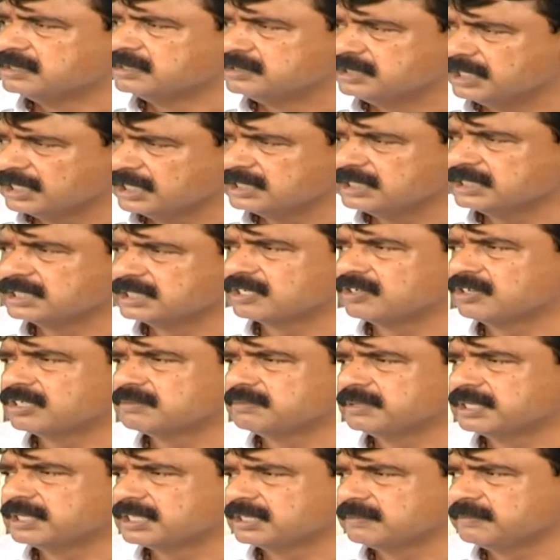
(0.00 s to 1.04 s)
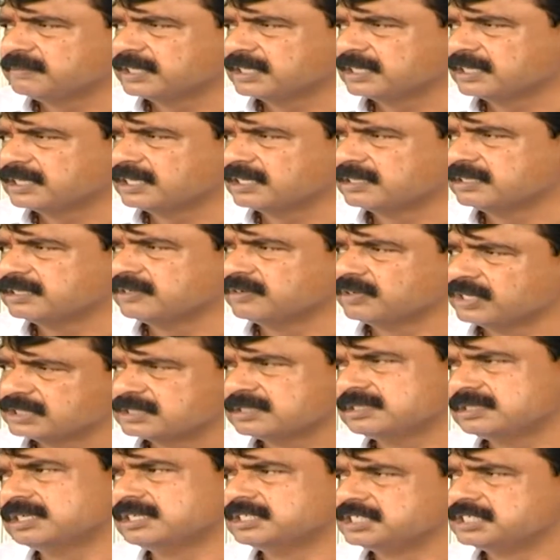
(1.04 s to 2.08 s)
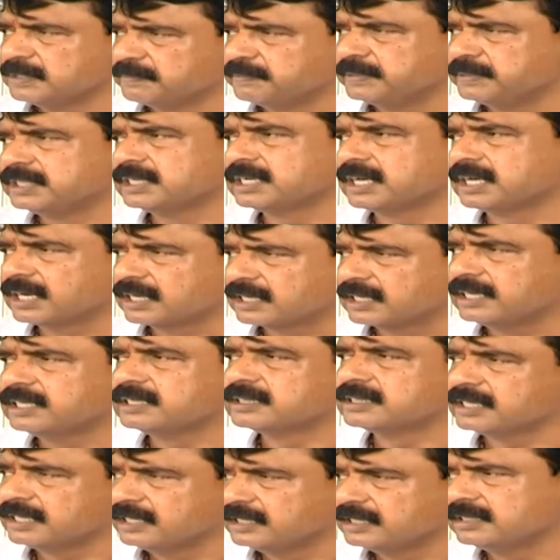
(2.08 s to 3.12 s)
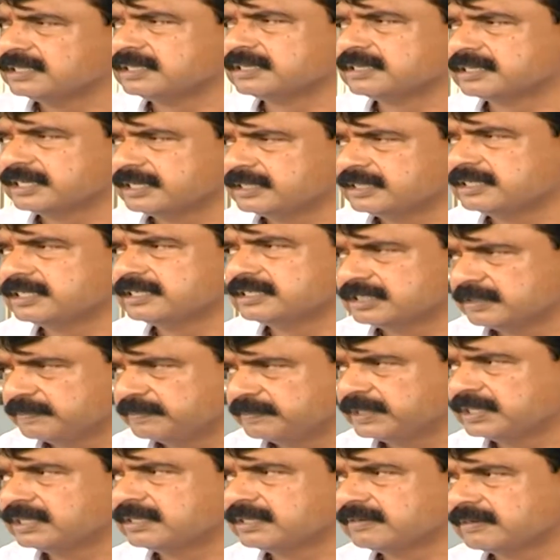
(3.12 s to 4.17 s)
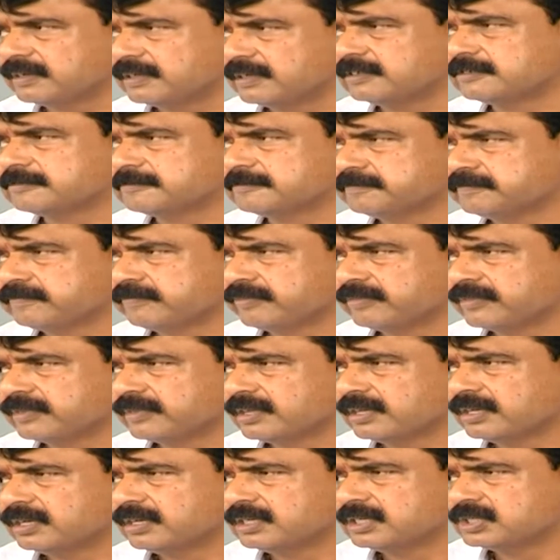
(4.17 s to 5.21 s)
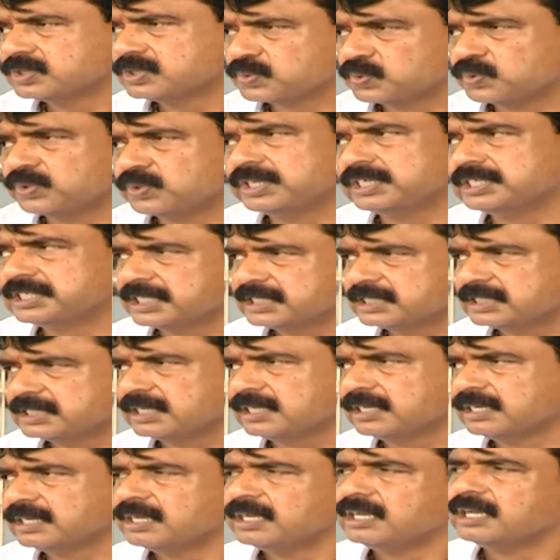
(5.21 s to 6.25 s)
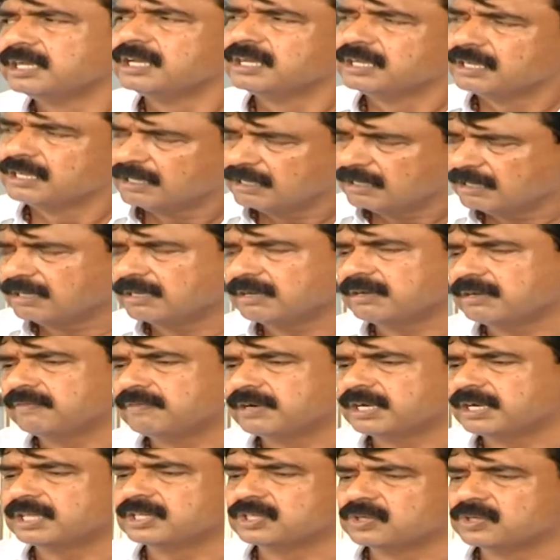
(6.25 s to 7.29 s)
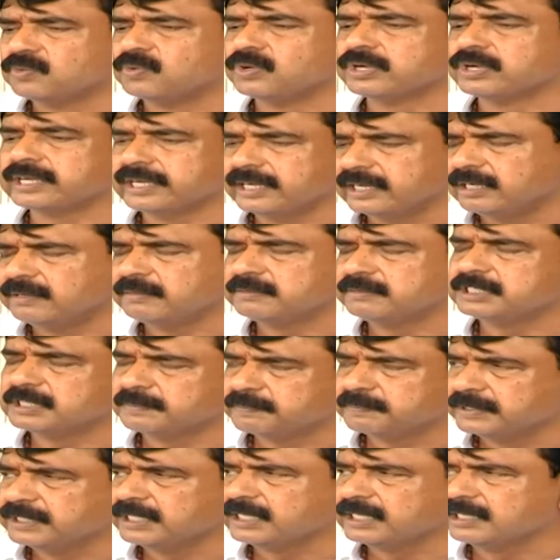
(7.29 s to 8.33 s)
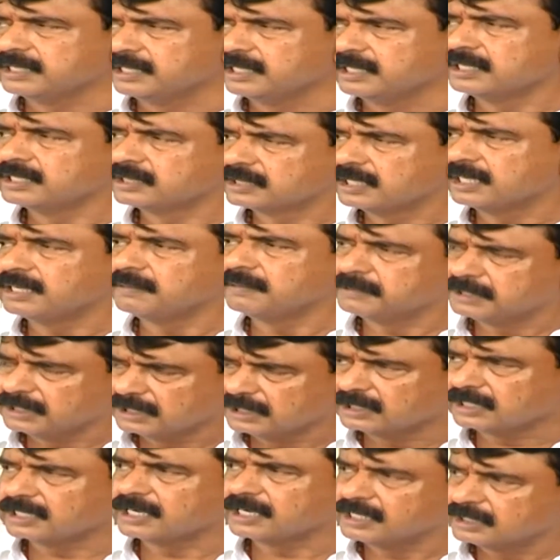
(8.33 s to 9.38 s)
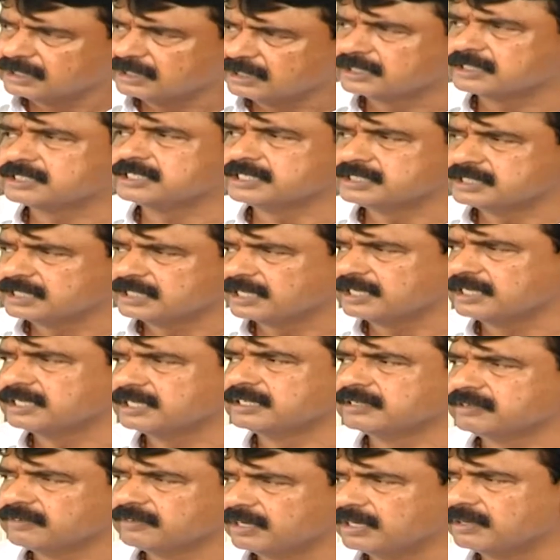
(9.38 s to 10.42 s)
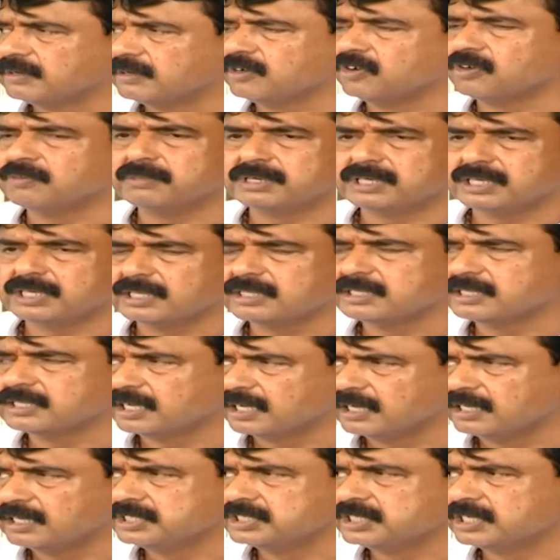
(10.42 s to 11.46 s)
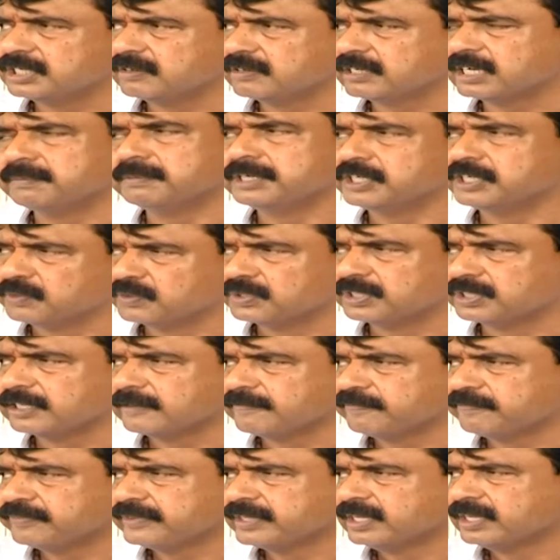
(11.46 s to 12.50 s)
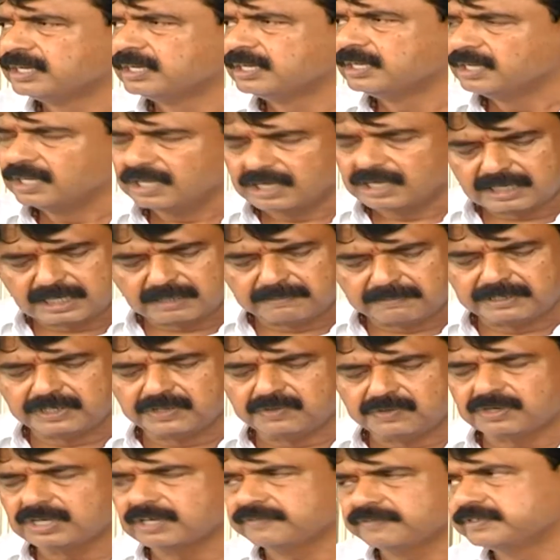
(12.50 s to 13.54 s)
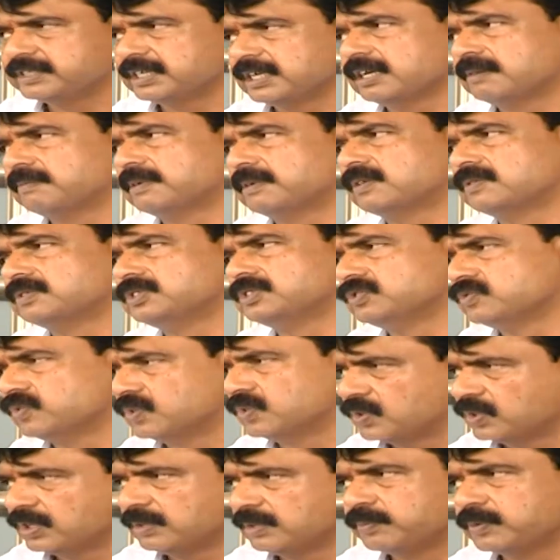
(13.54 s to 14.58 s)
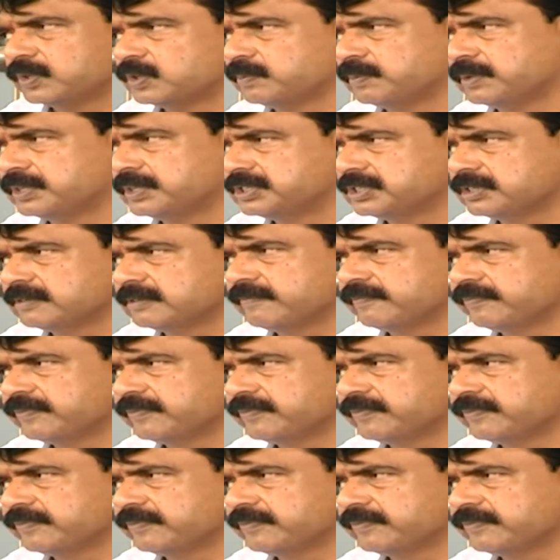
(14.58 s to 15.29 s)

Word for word: చేసిన తర్వాత మాత్రమే కదా అది వీళ్ళు చెప్పింది కరెక్టే ఇంత అయింది ఇంత అయింది అని చెప్పింది వాళ్ళు స్క్రూటినీ చేసి వాళ్ళందరూ ఓకే వీళ్ళు చెప్పినవన్నీ ఎంత లేకపోతే ఇంత కాదు ఇంత చేశారనేది వాళ్ళు గవర్నమెంట్ అధికారులు ఇచ్చినట్టు కమిటీ ఉంది ఆ కమిటీ కూడా అఫీషియల్గా మనం జీవోలోనే పొందుపరిచాం